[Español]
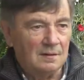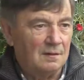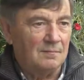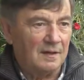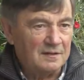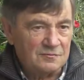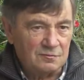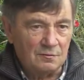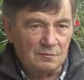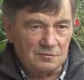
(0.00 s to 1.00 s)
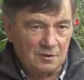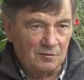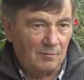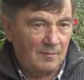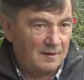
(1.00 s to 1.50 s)
El maestro, el
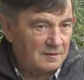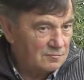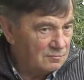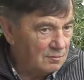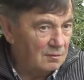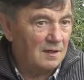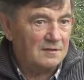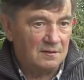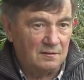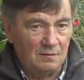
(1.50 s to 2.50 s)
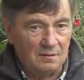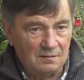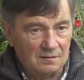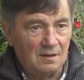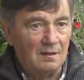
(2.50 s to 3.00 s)
señor maestro y la señora,
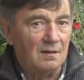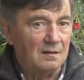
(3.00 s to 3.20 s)
la